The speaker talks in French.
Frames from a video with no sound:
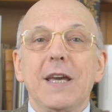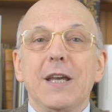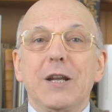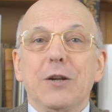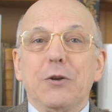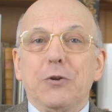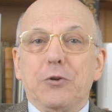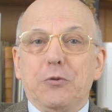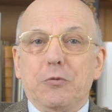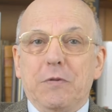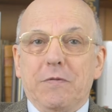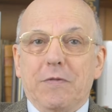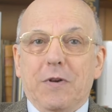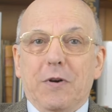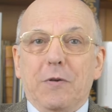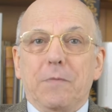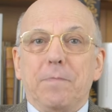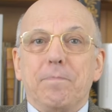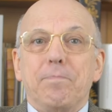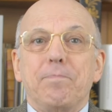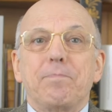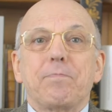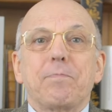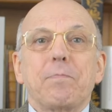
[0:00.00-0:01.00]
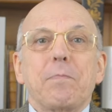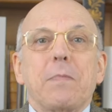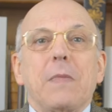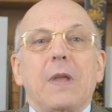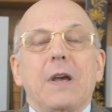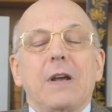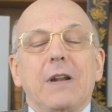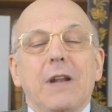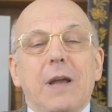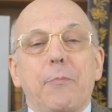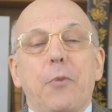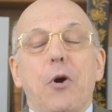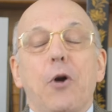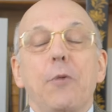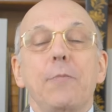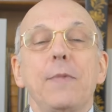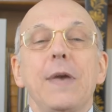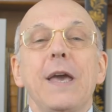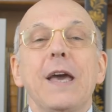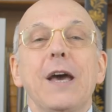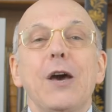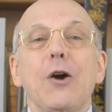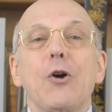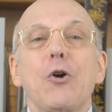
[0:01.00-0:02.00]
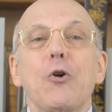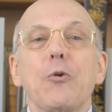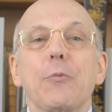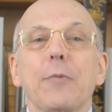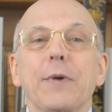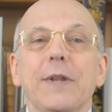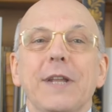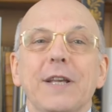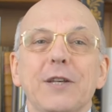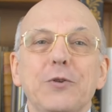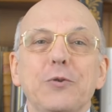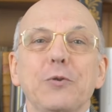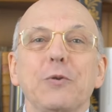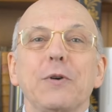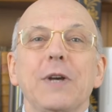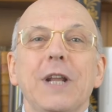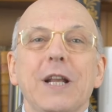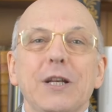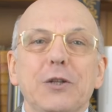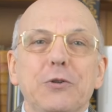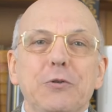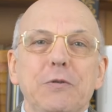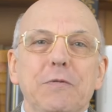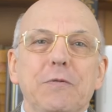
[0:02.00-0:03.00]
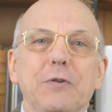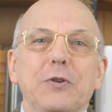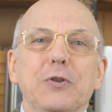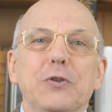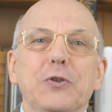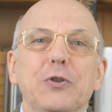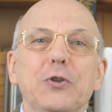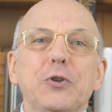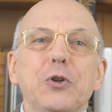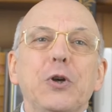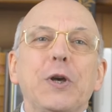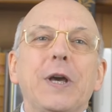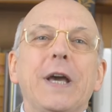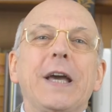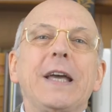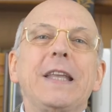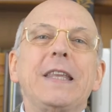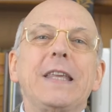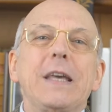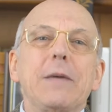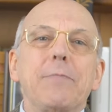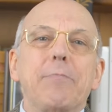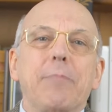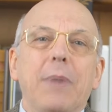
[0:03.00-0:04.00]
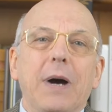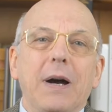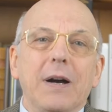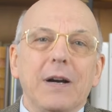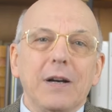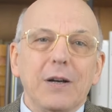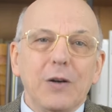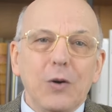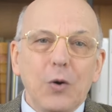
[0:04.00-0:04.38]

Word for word: est le suivant. La première recommandation est la suivante. Ne craignez pas.